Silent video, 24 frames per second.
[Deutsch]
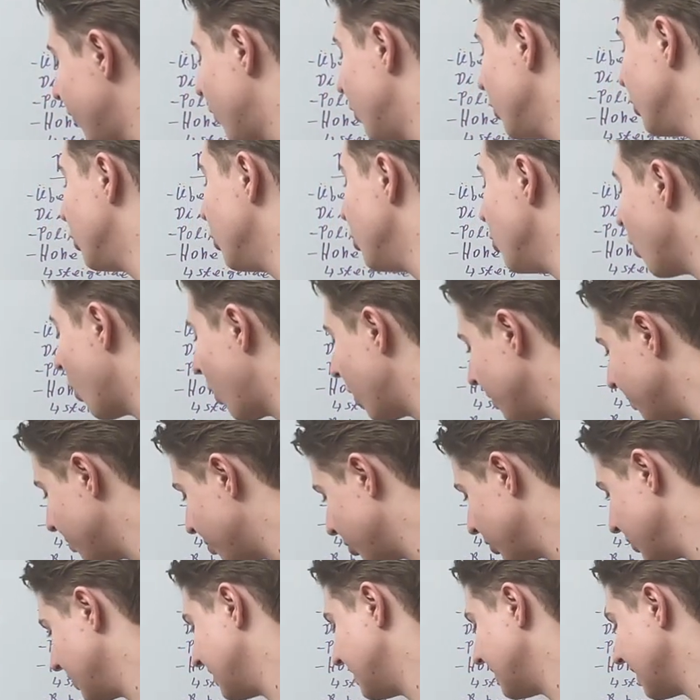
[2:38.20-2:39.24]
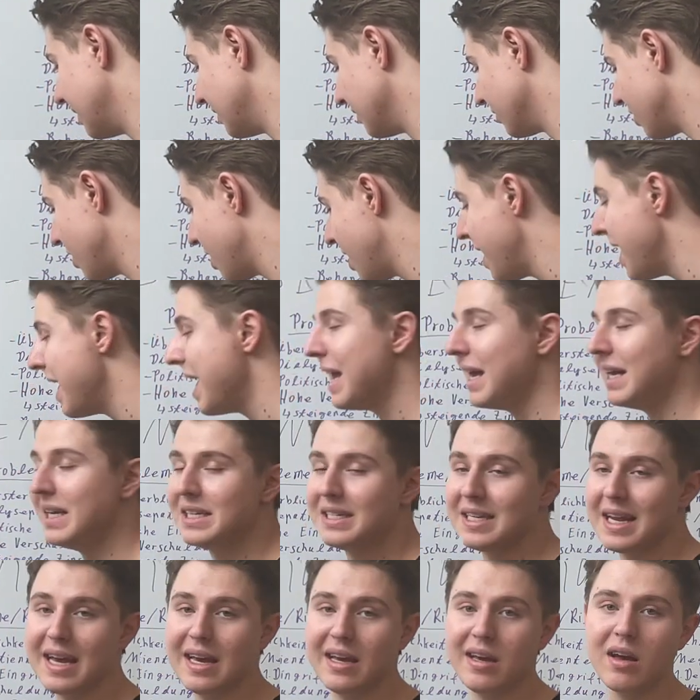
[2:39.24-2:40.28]
und 9 Prozent. Ich
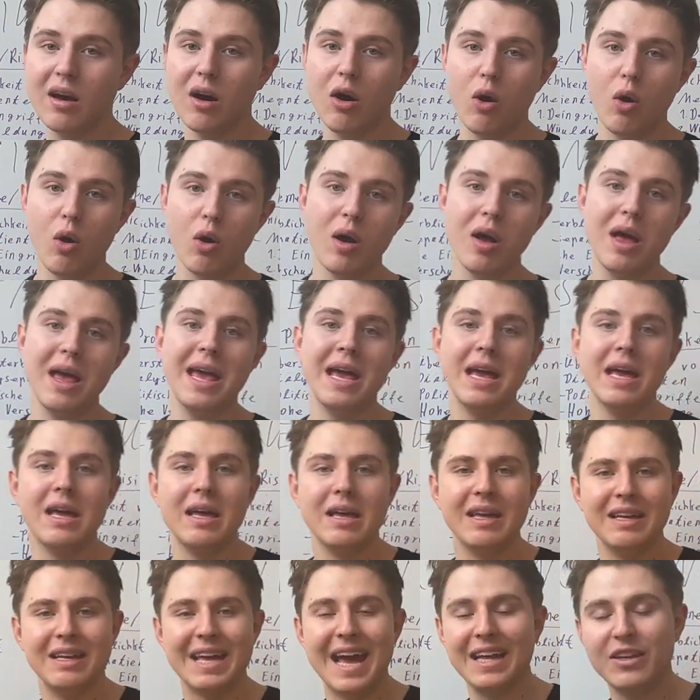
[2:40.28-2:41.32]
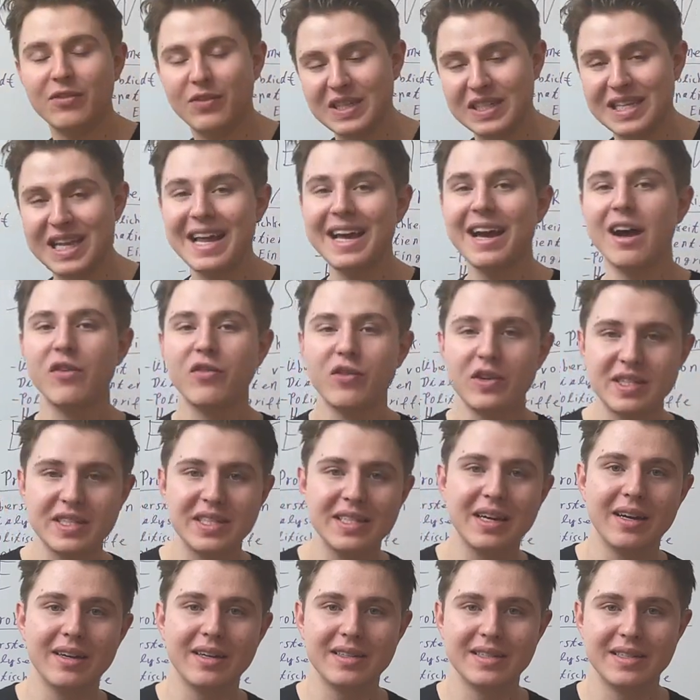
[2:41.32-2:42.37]
denke auch, etwas
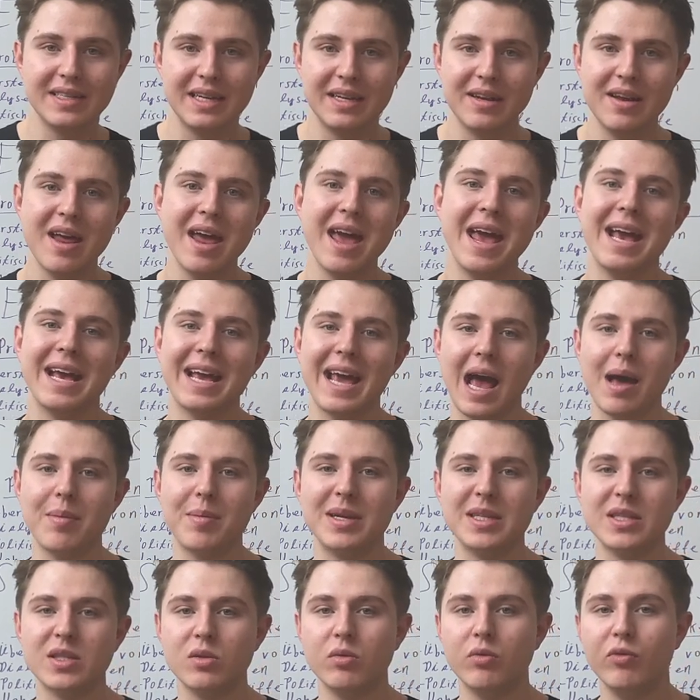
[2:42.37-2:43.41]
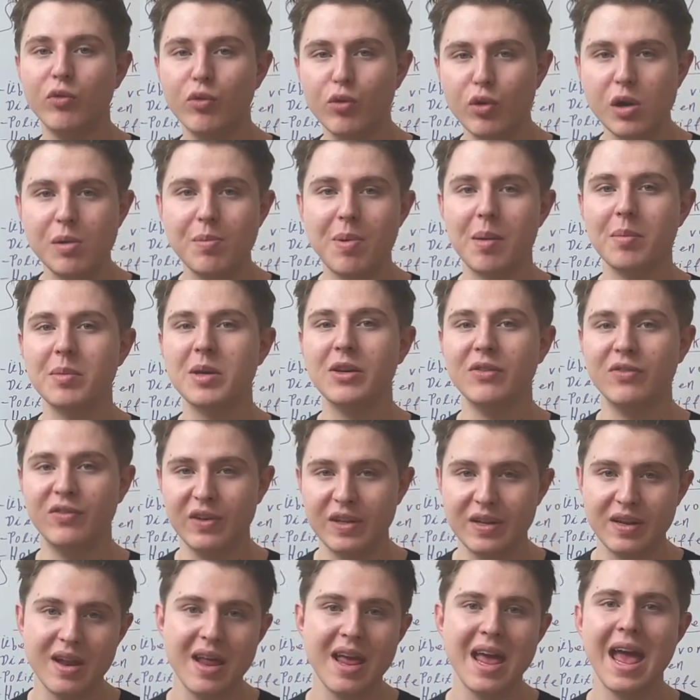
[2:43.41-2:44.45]
längerfristiger gesehen, kann man sowohl beim
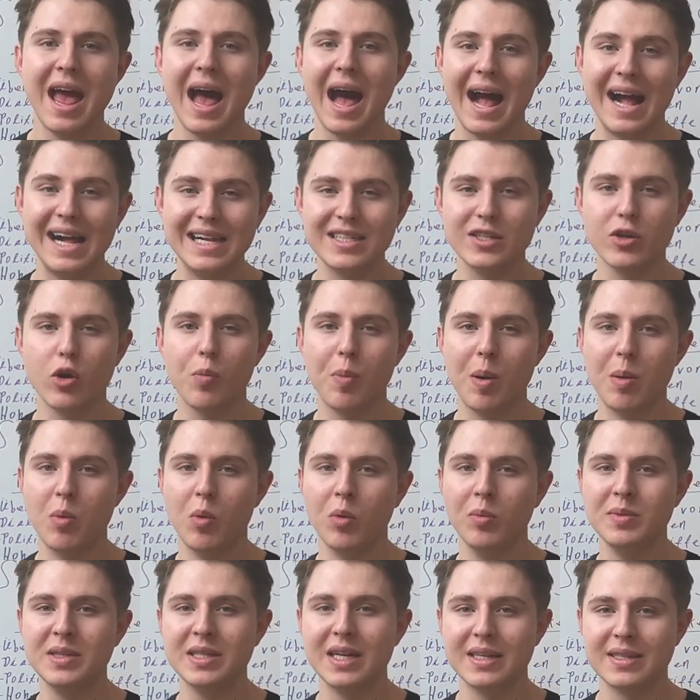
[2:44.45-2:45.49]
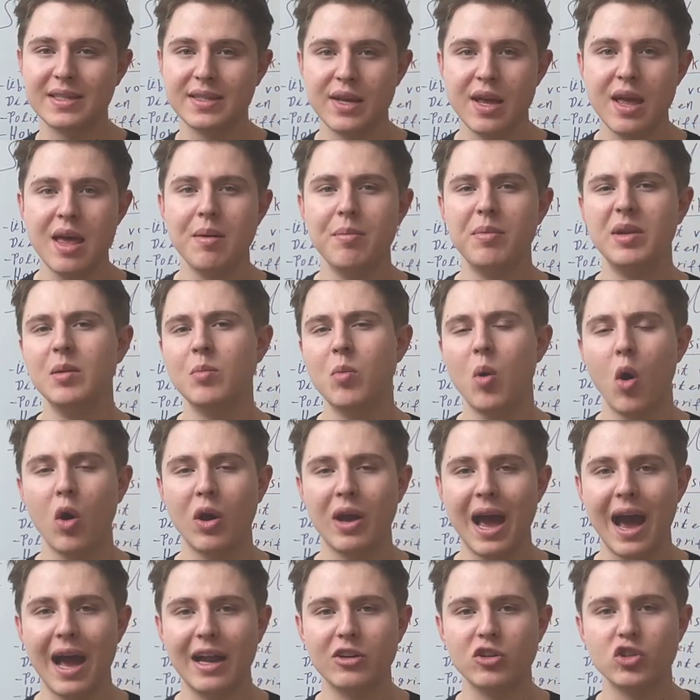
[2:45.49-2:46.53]
Gewinn als auch beim Umsatz mit einem
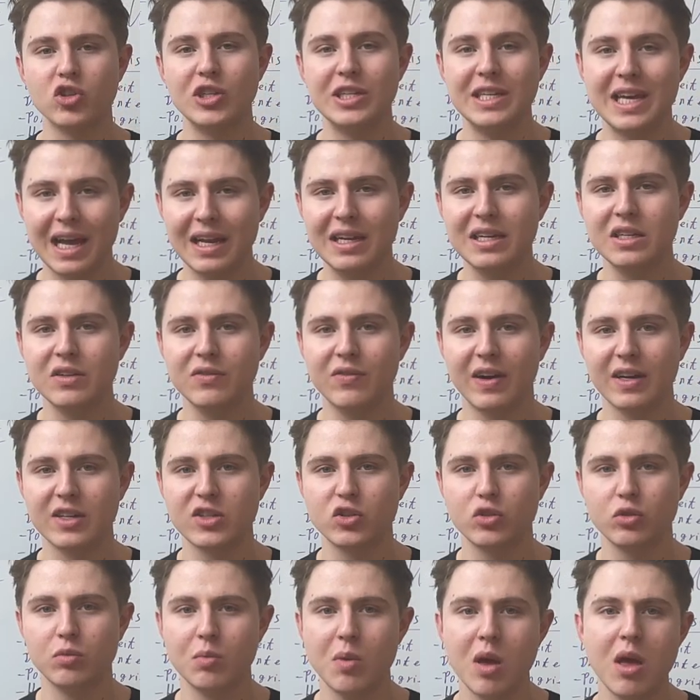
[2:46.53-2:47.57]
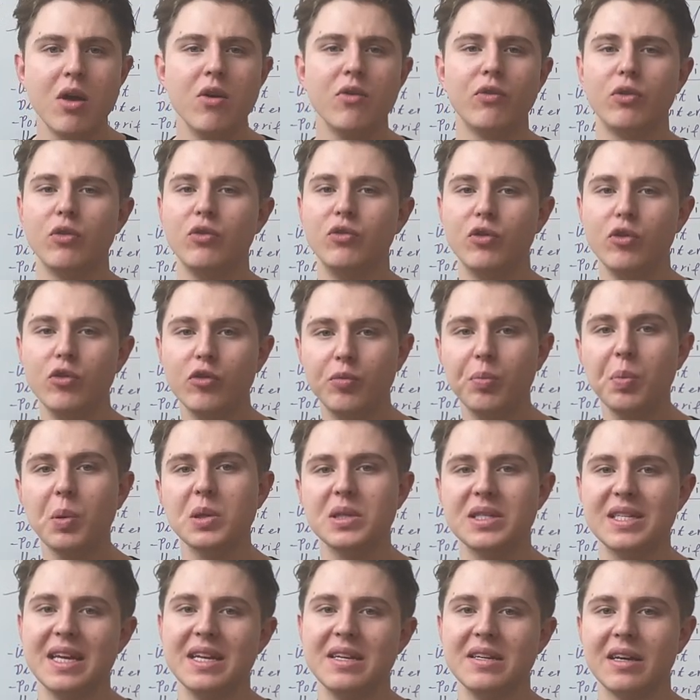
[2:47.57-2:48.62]
organischen jährlichen Wachstum von
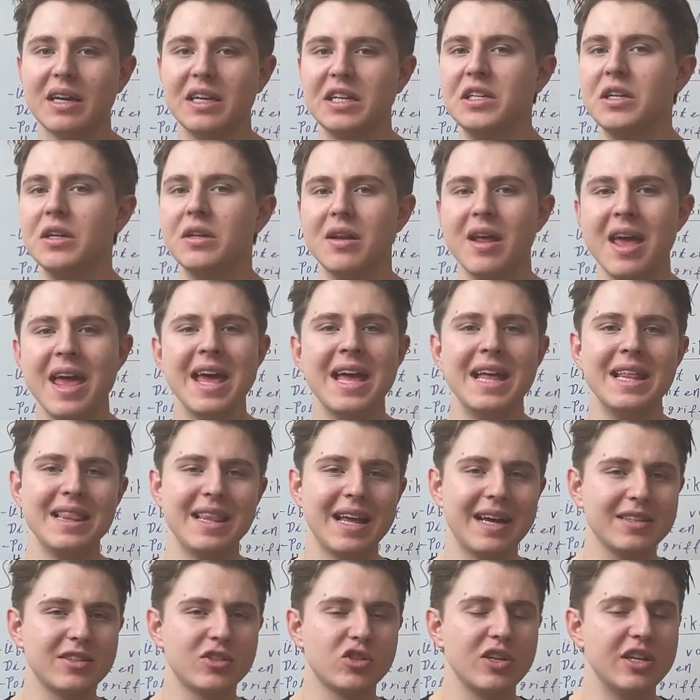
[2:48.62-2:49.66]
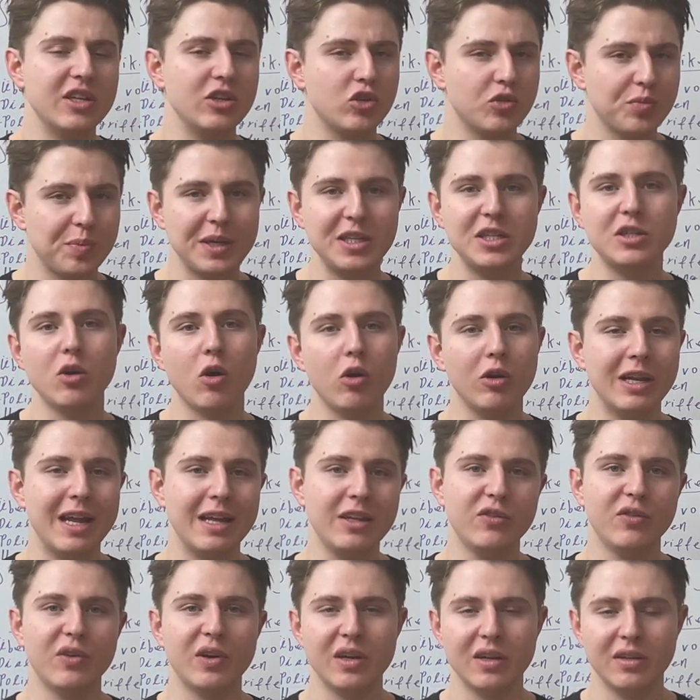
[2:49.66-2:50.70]
5% rechnen. Das entspricht auch in
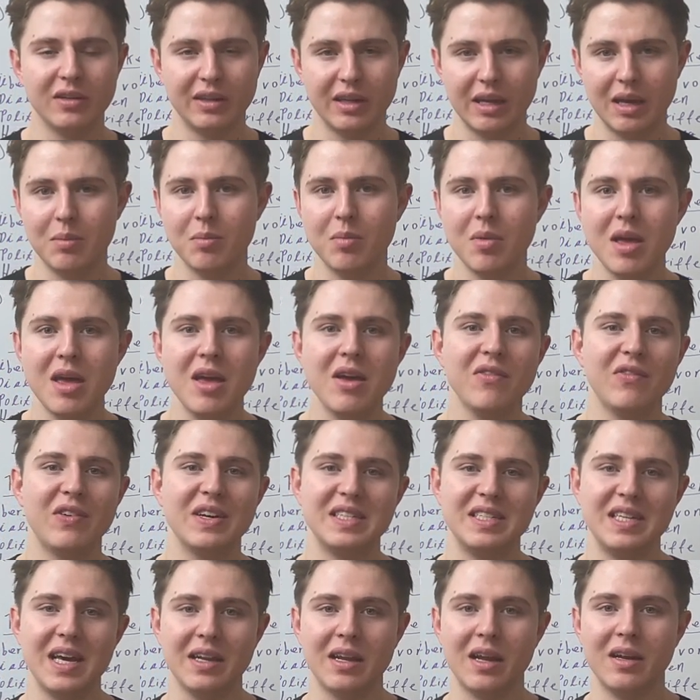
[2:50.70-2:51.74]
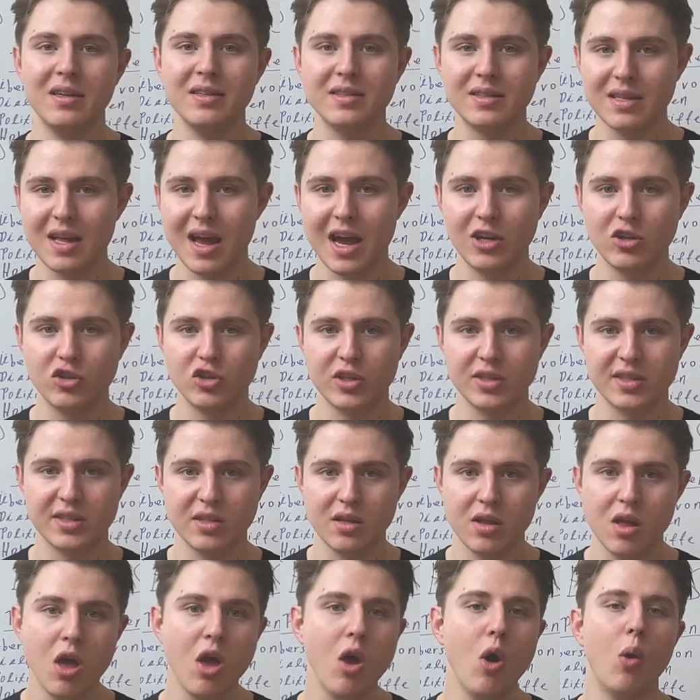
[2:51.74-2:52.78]
etwa dem, was die Analysten
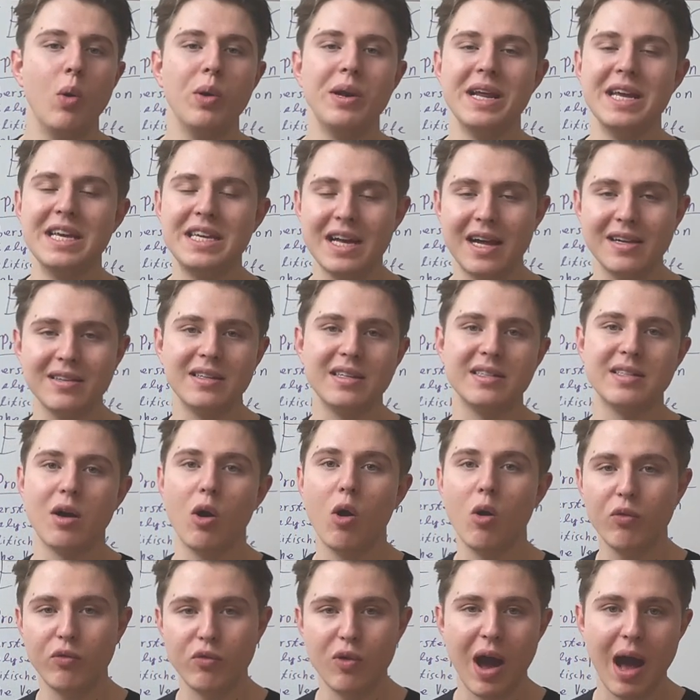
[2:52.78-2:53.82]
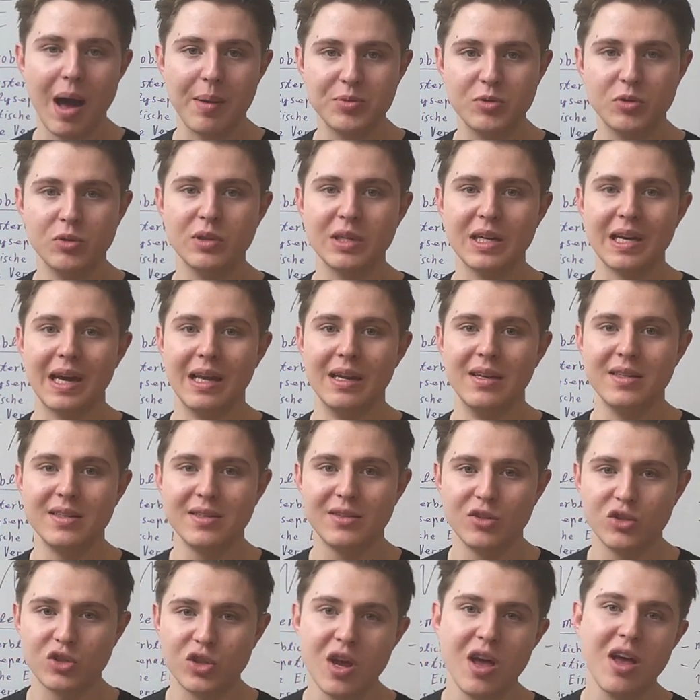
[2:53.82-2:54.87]
einschätzen und ich halte das auch für absolut
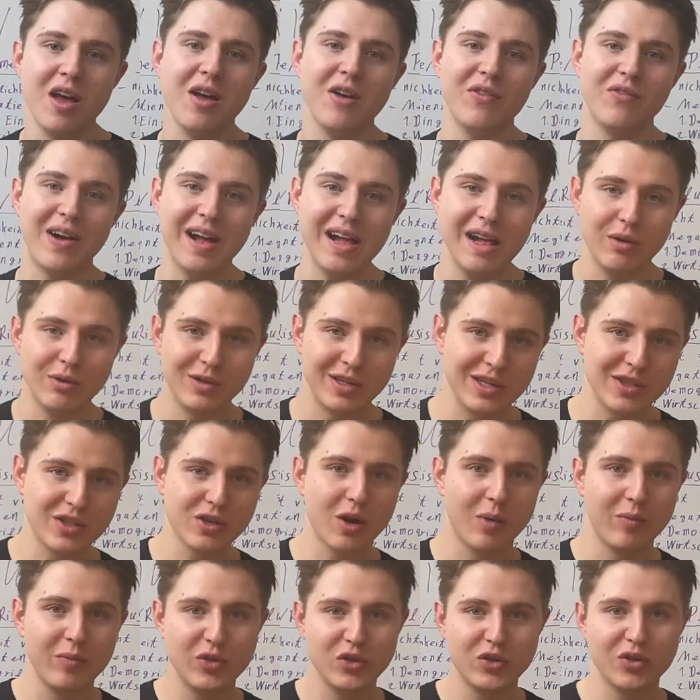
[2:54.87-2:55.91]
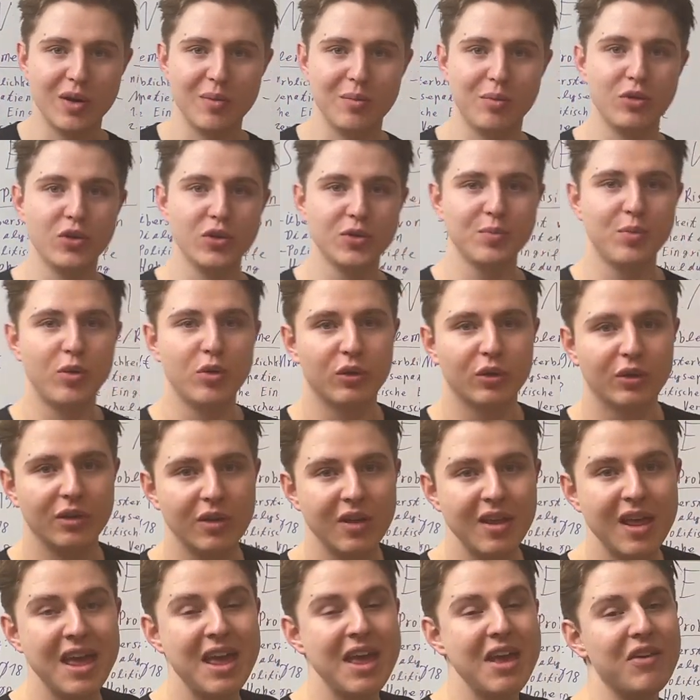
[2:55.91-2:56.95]
realistisch, weil, und jetzt kommen wir zu den
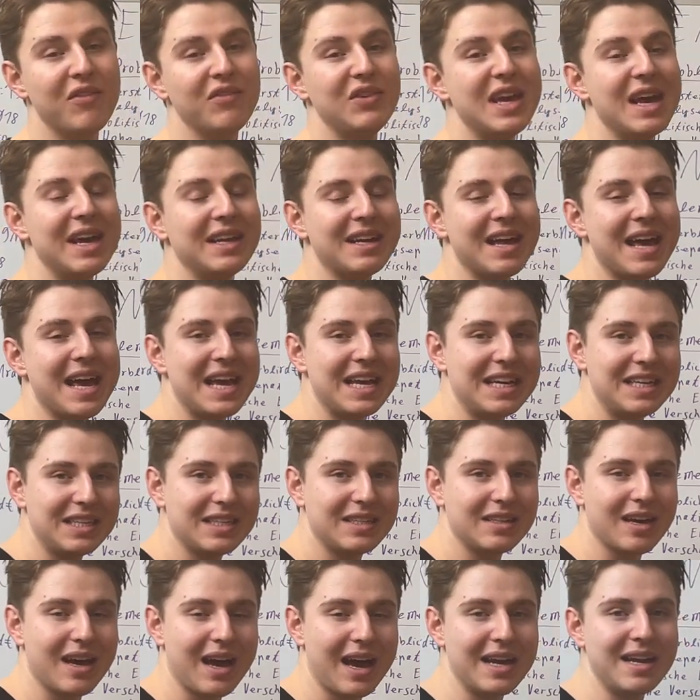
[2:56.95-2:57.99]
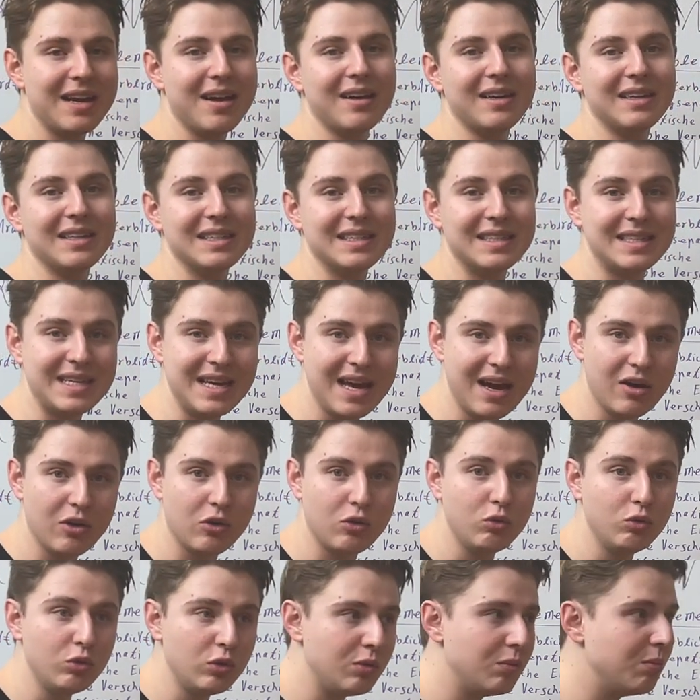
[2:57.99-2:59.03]
Pluspunkten, wir in echt einer sehr
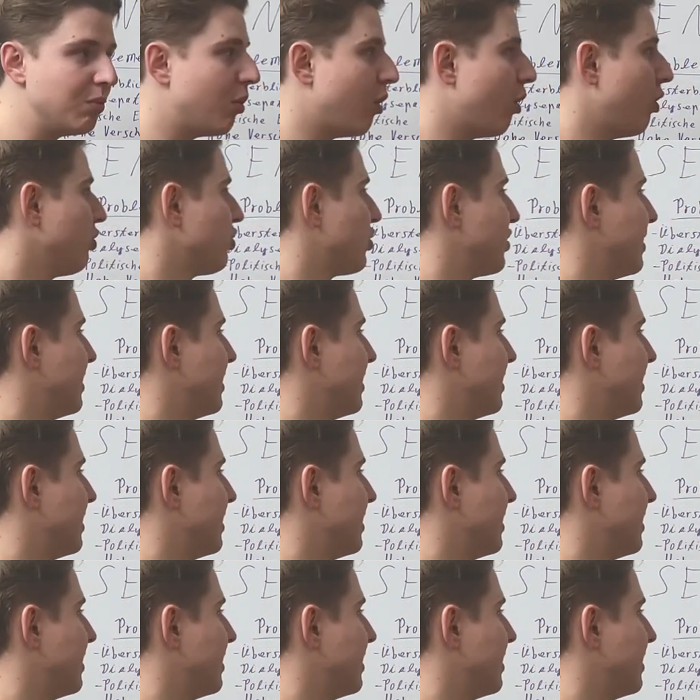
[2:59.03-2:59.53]
guten Branche